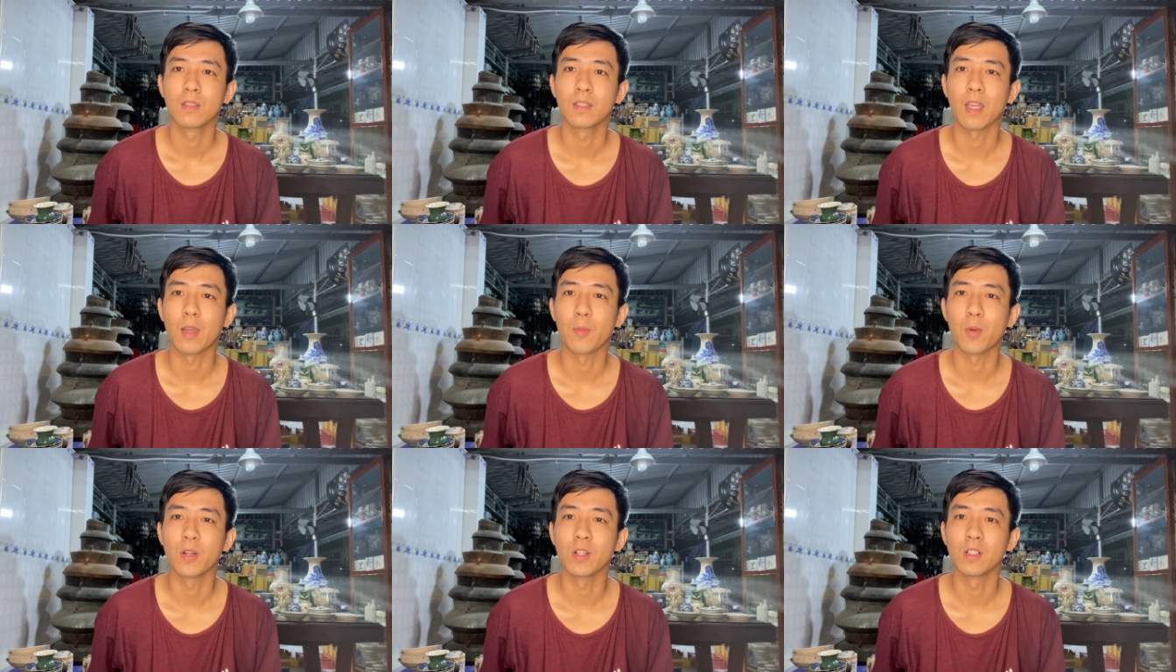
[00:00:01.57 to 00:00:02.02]

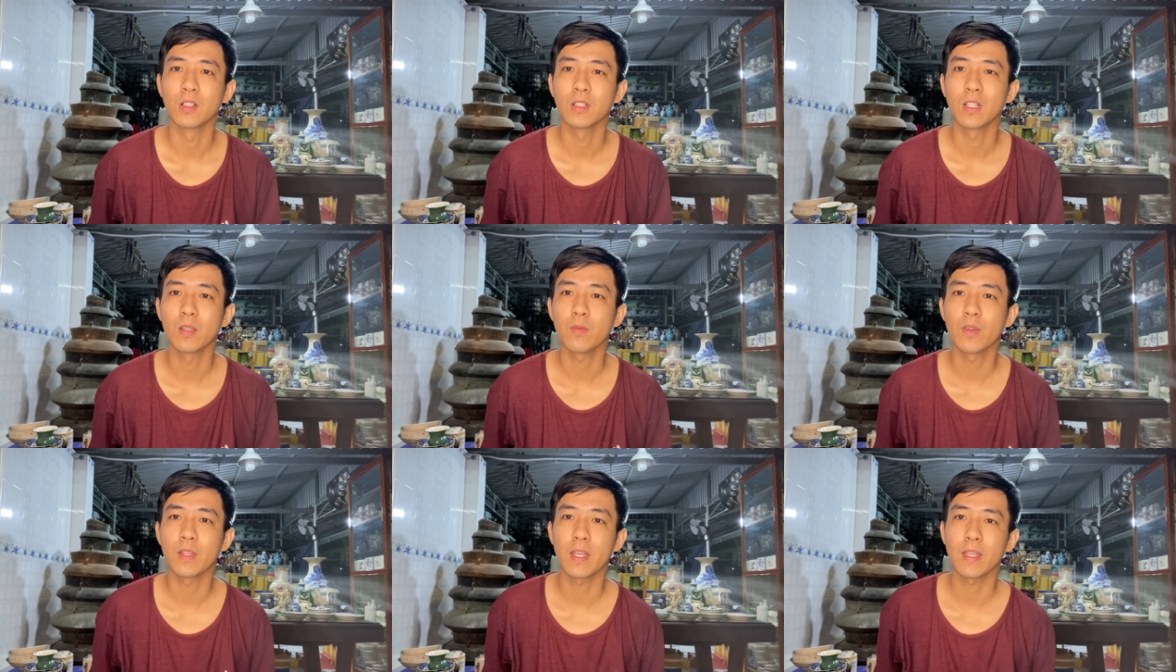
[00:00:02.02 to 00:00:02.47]
Chào mọi người
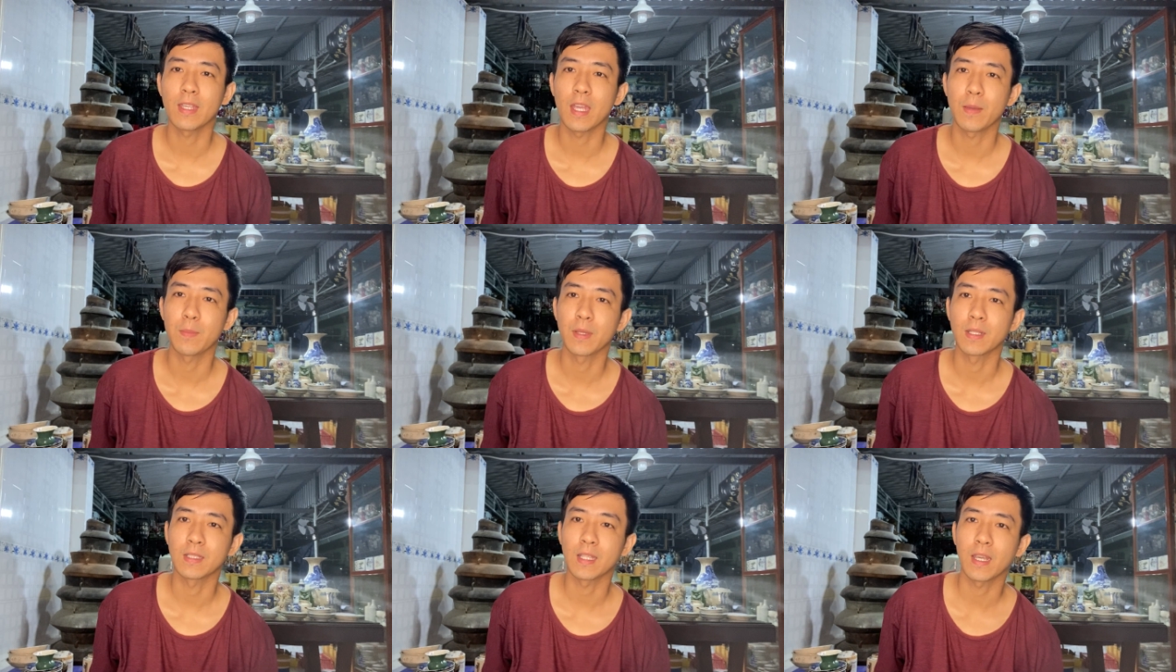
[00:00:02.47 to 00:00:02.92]
đến với Gia
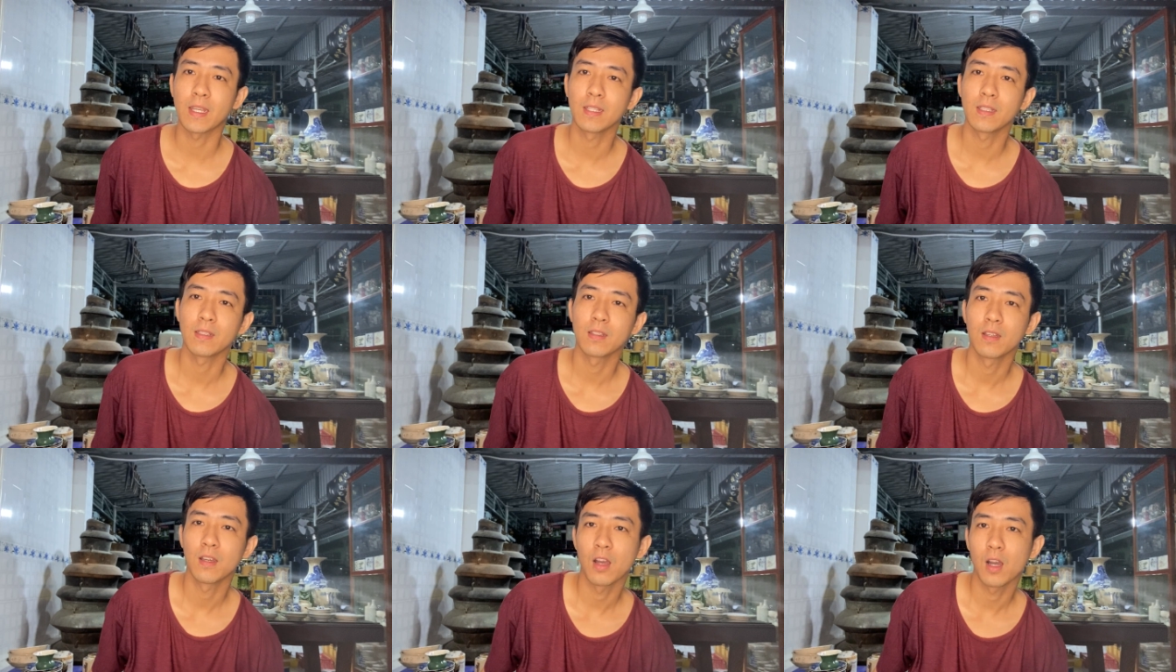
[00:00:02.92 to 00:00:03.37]
Trai miền Tây
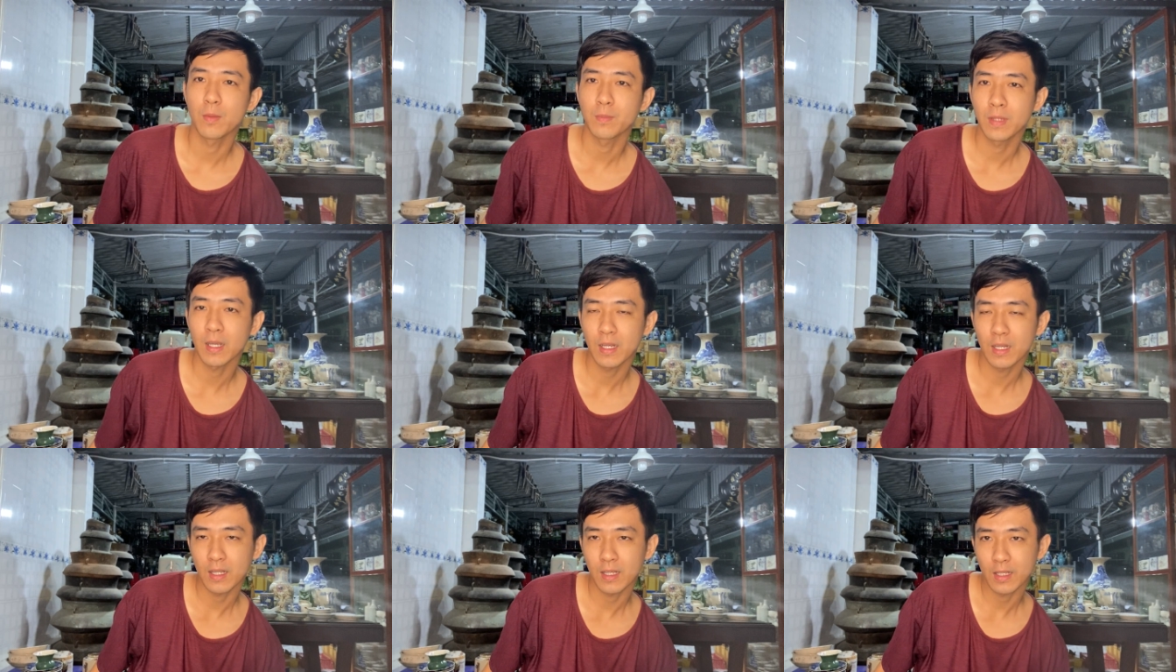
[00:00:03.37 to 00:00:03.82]
Hôm
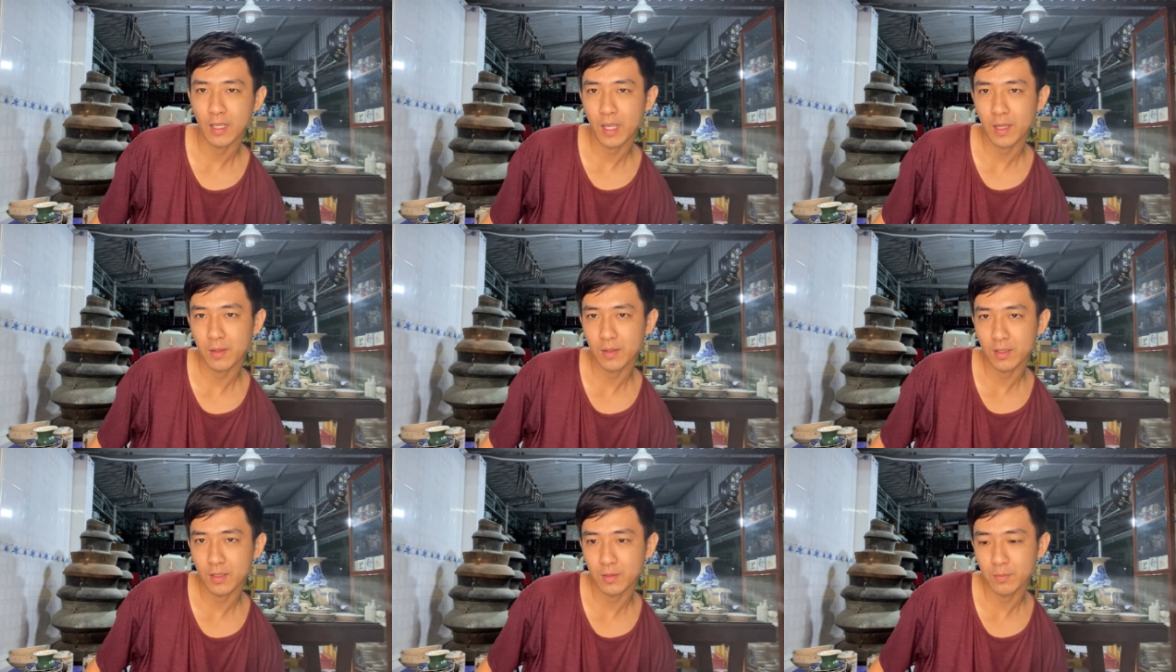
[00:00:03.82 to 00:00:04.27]
nay là
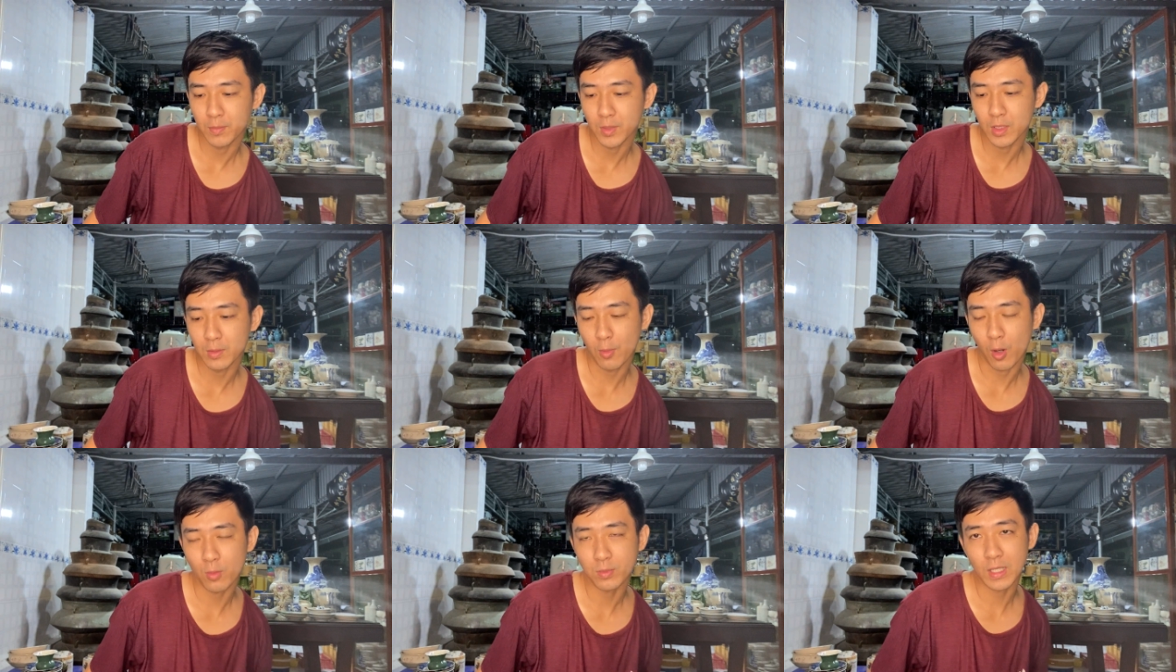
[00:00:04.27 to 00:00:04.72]
ngày
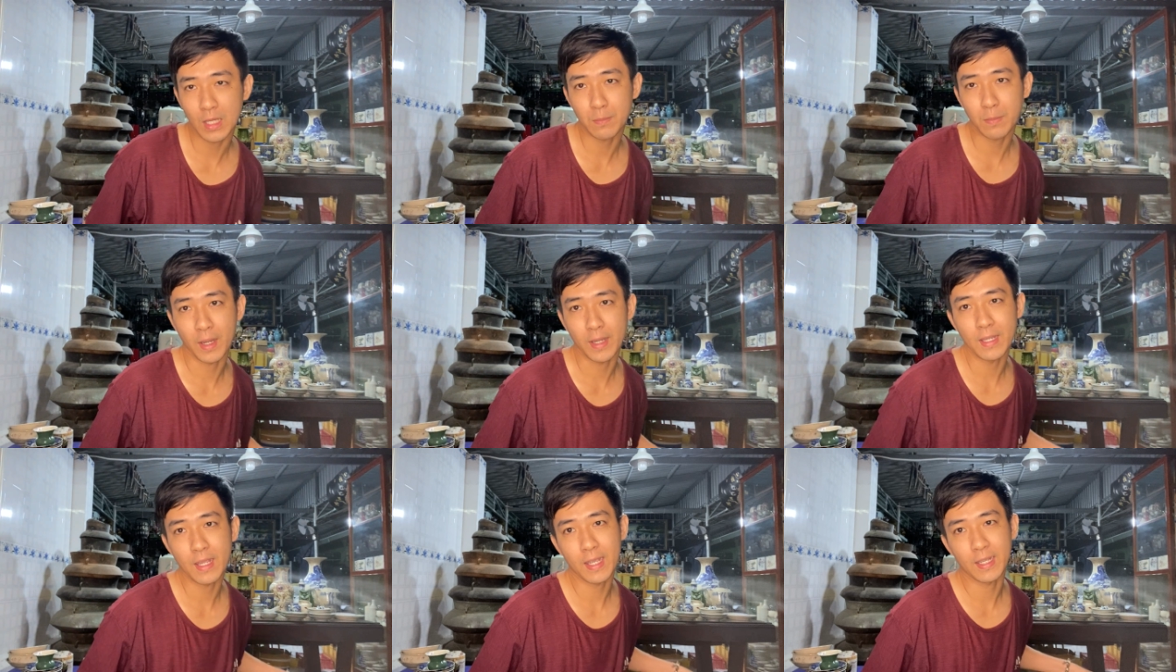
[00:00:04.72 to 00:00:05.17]
11 tháng
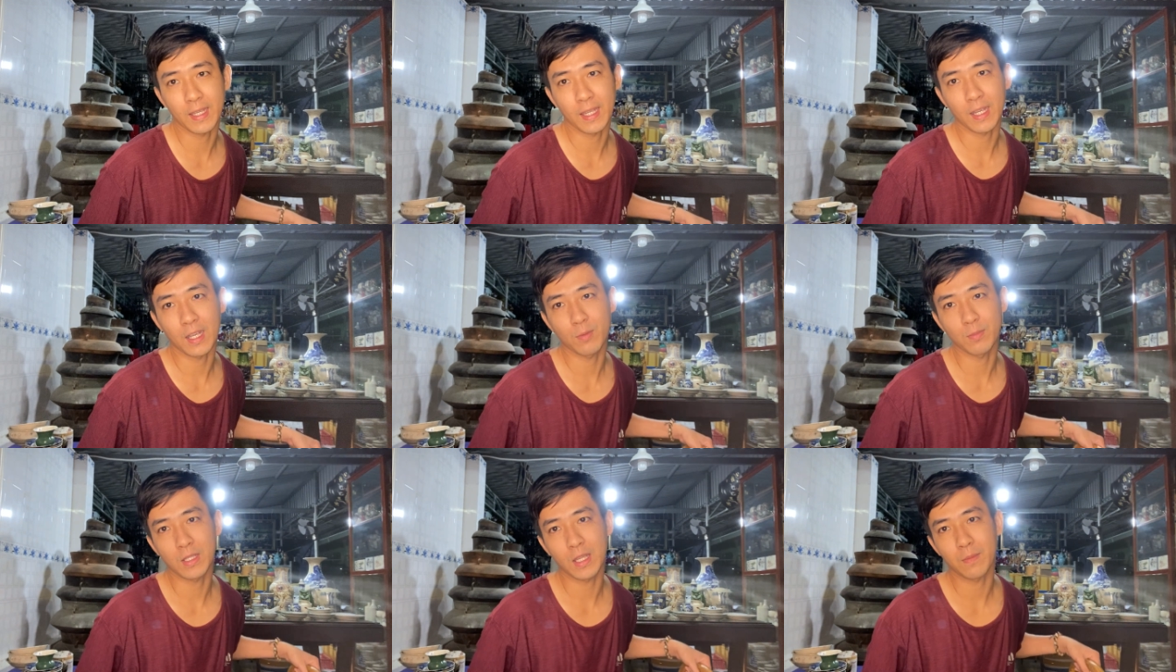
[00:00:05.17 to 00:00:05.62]
7
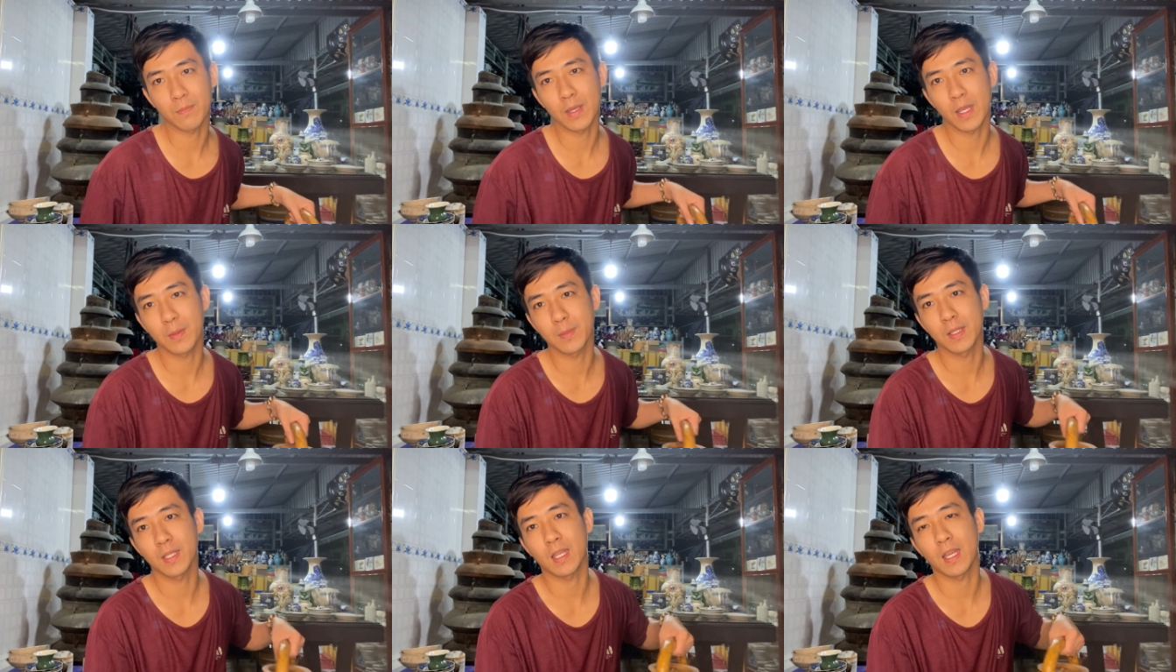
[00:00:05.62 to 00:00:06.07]

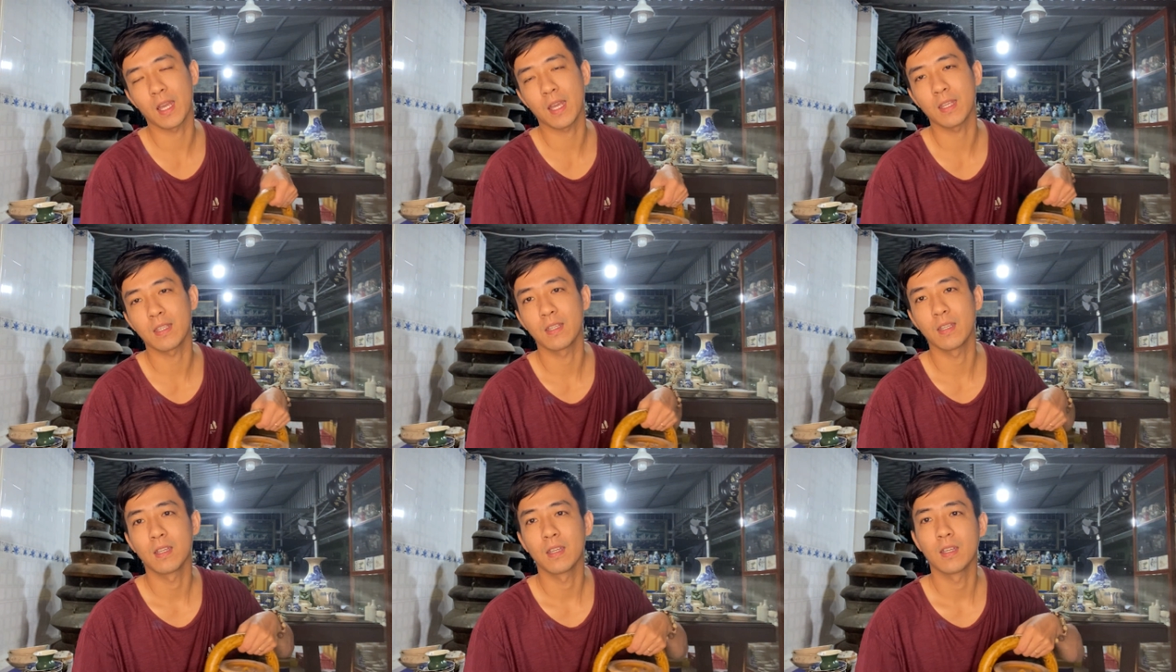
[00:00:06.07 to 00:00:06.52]
2022